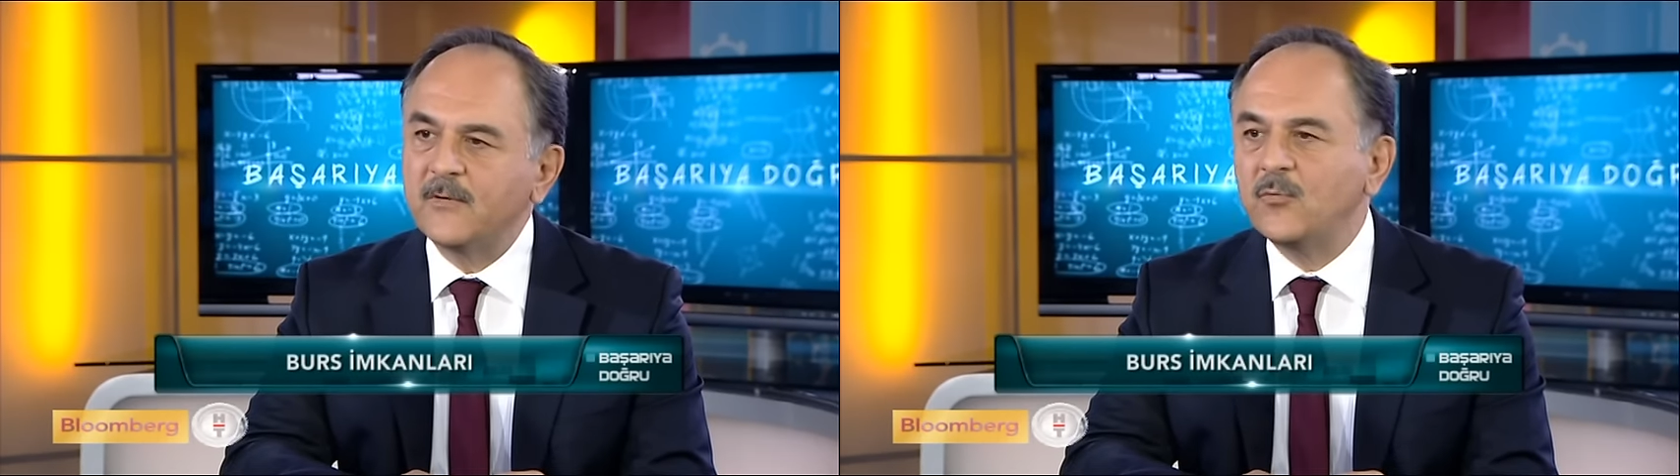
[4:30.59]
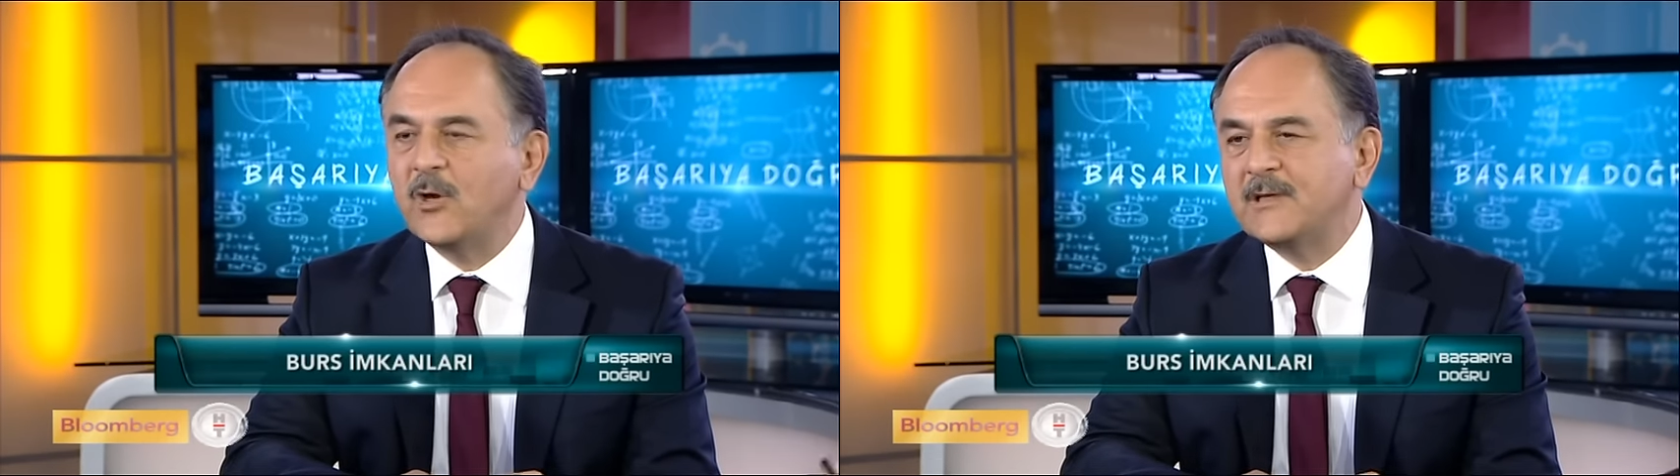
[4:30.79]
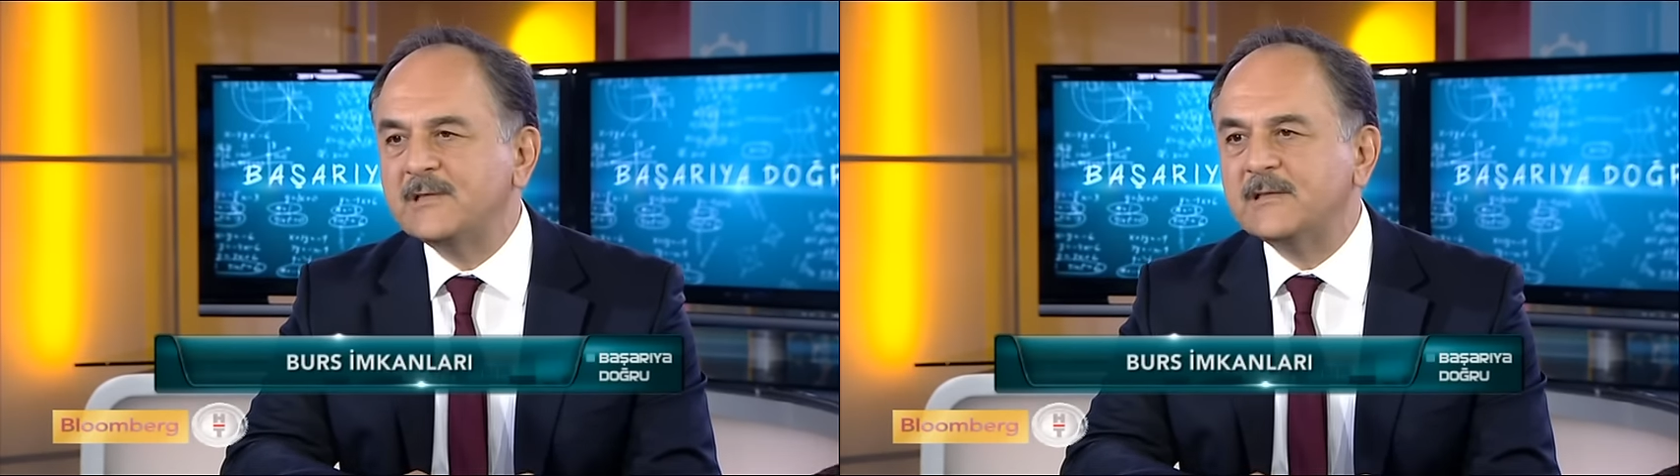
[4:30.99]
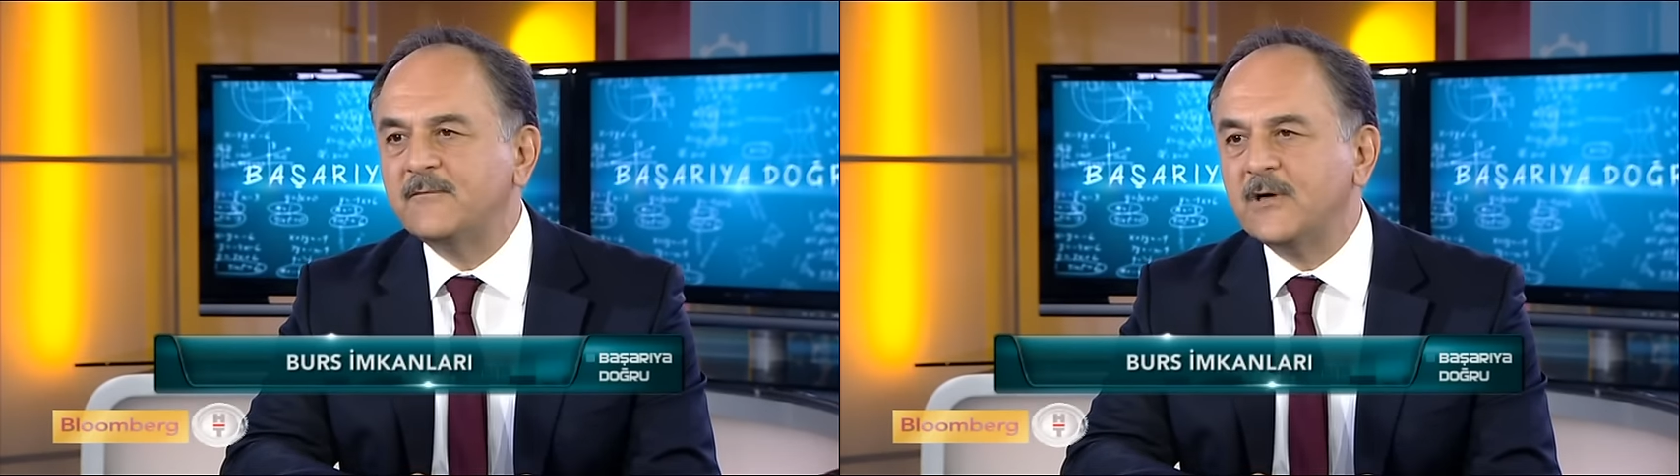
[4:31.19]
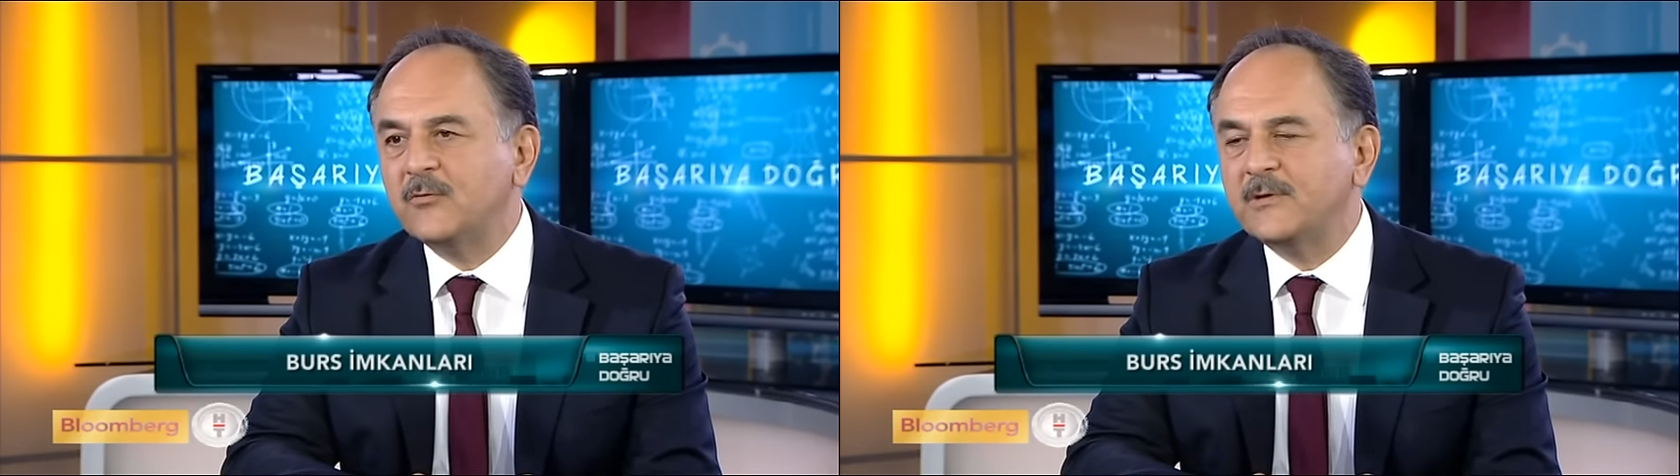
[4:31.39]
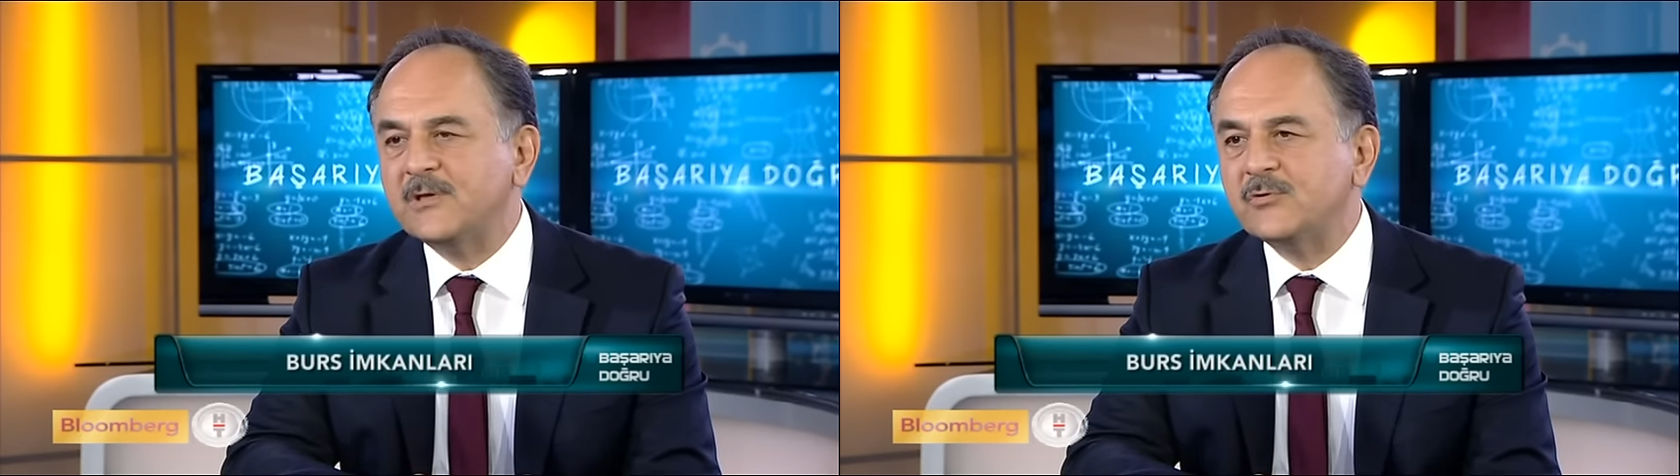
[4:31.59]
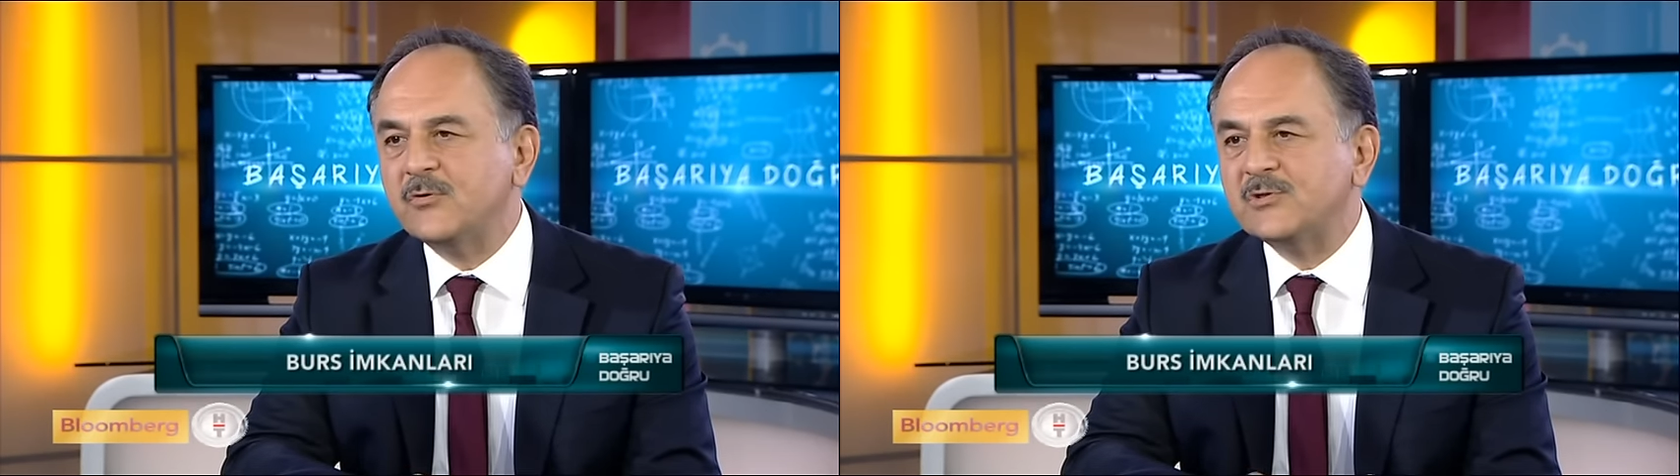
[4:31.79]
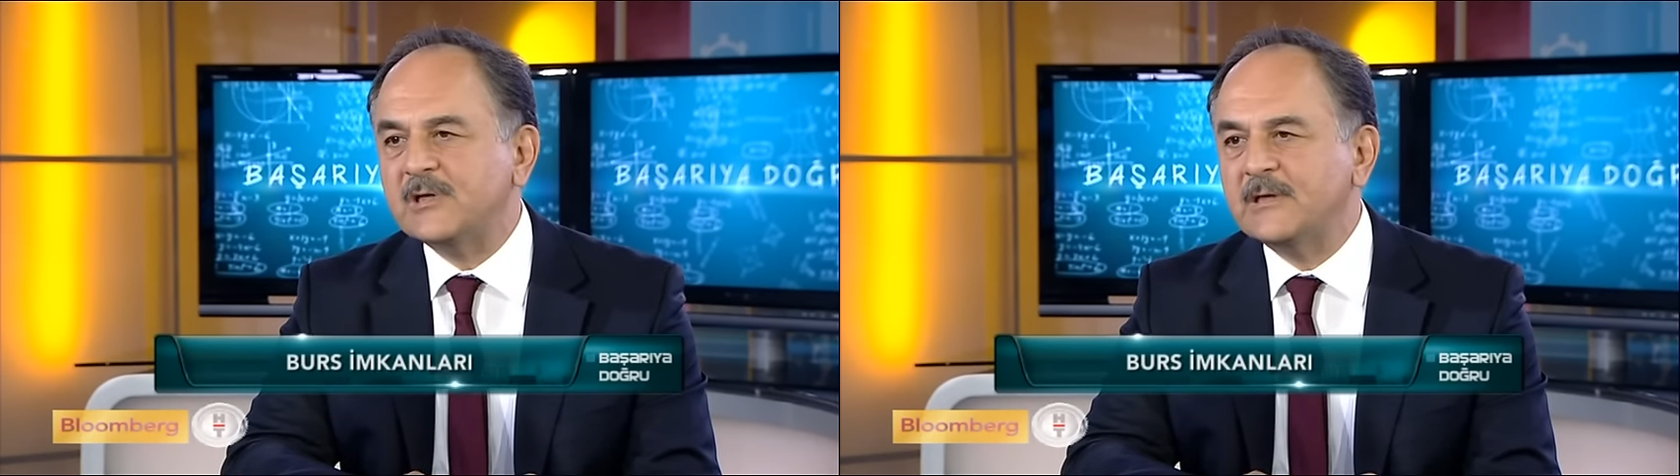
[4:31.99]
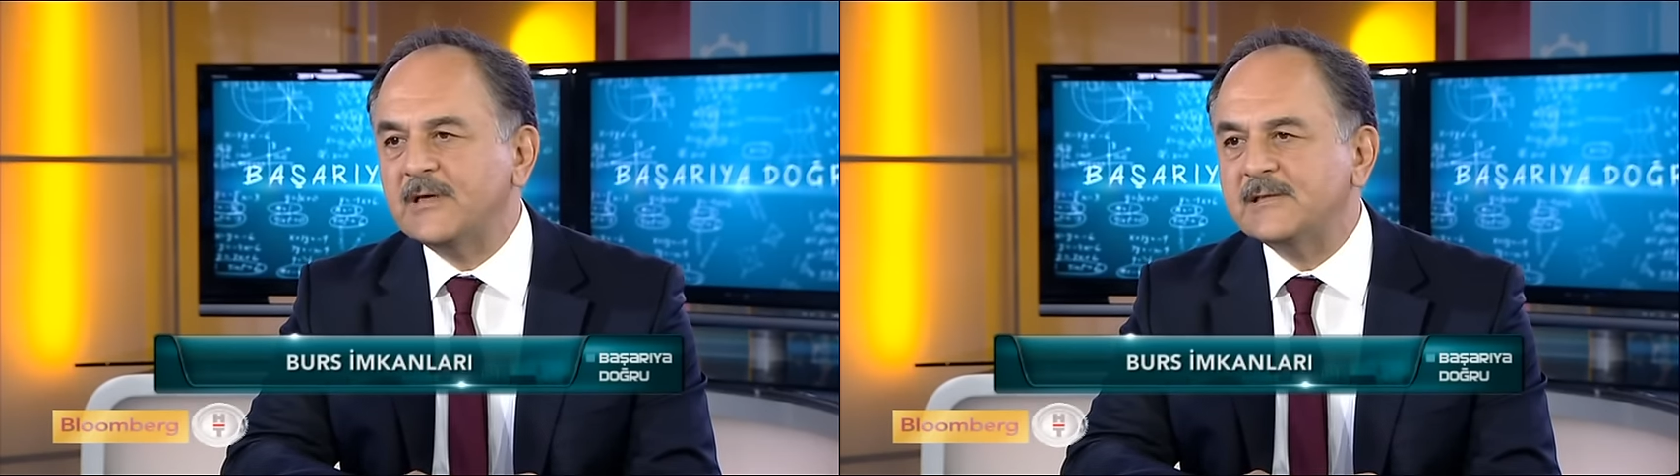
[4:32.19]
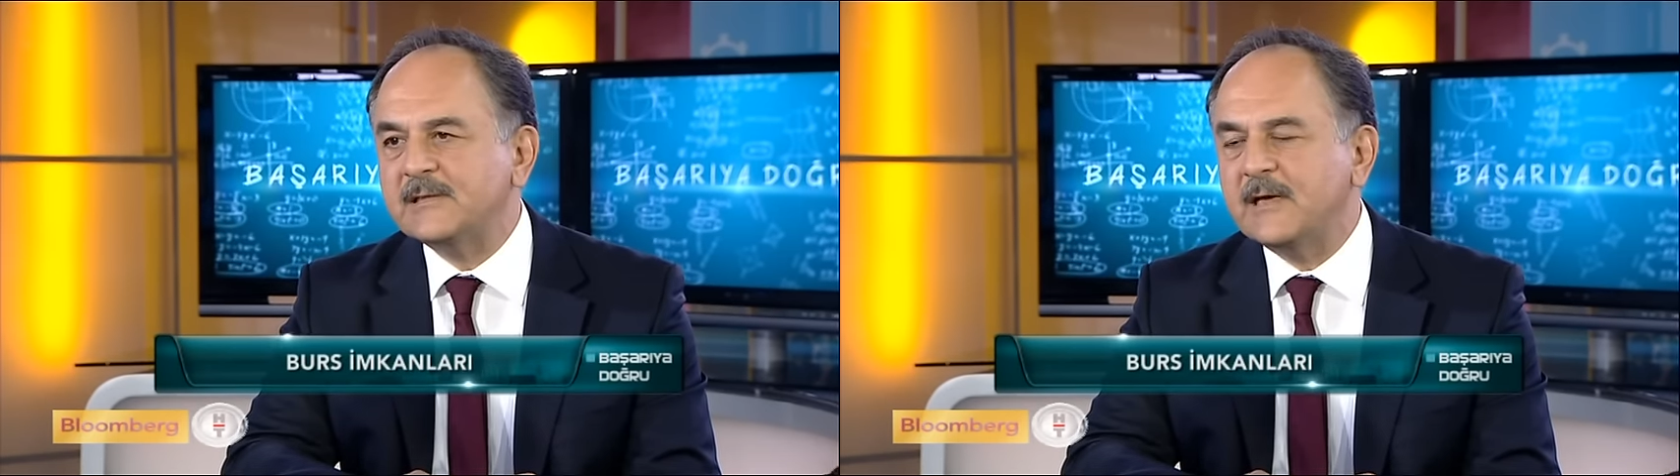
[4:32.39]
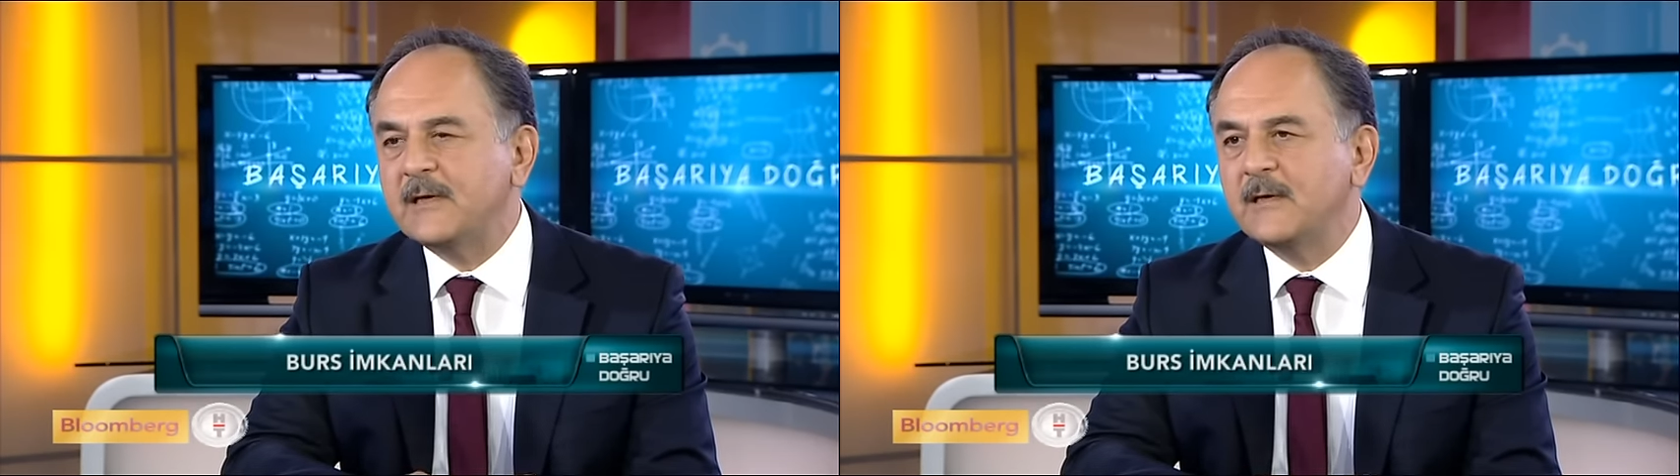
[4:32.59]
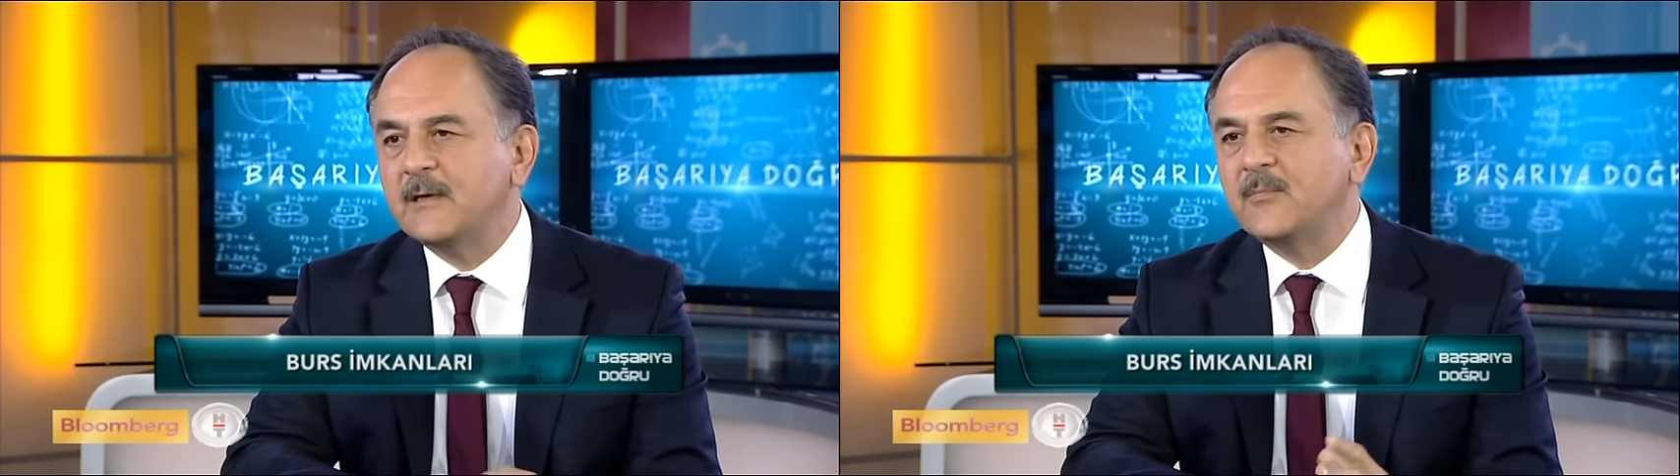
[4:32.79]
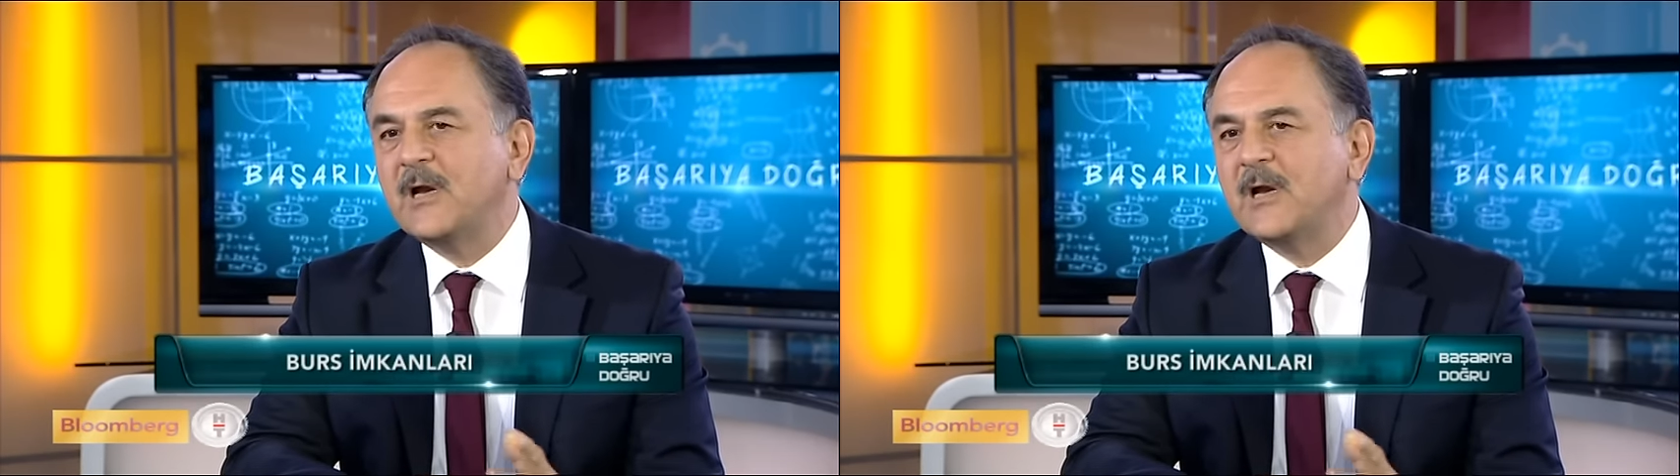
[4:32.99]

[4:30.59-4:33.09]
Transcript: Ve mühendislik fakültesi özelinde ise Evet.